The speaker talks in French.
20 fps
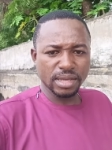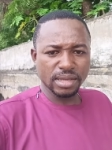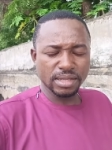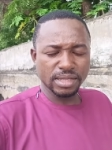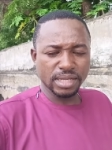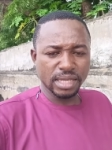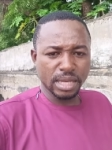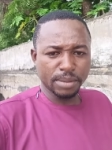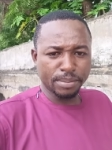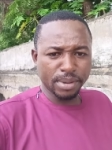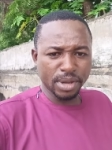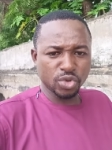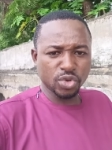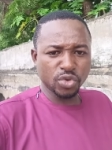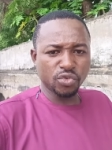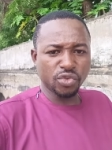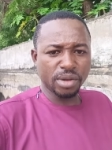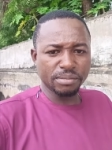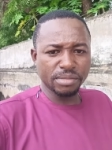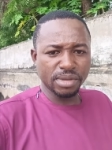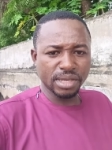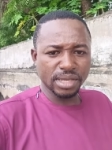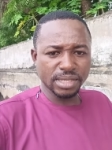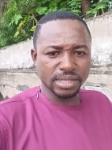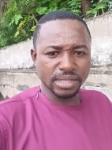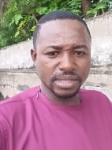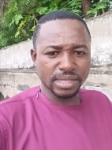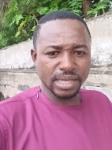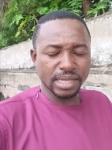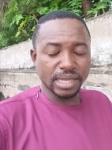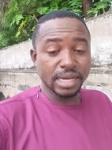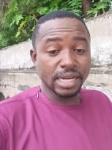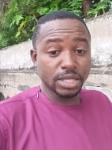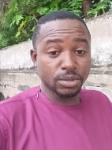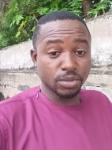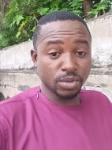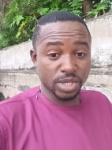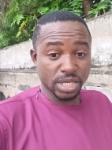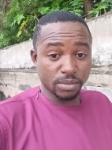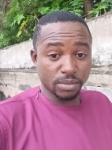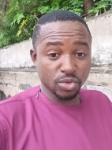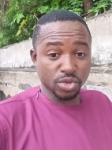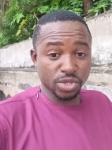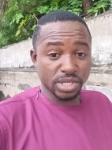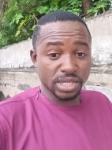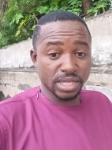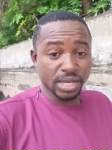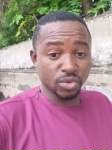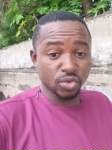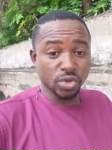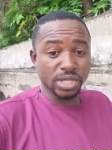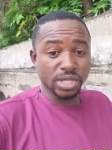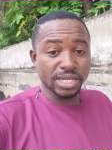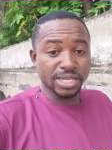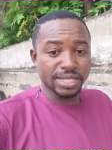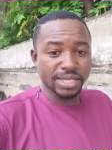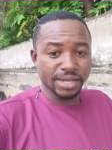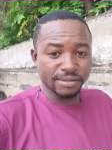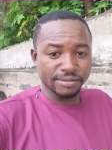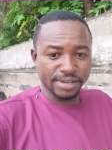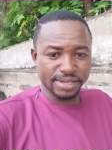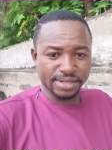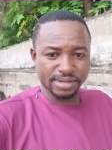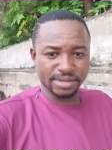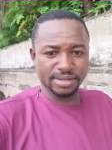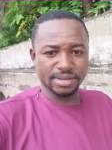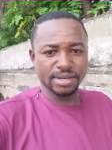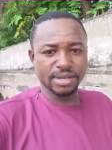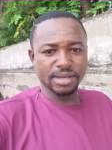C'est des pères de famille, c'est des responsables aussi dans d'autres services.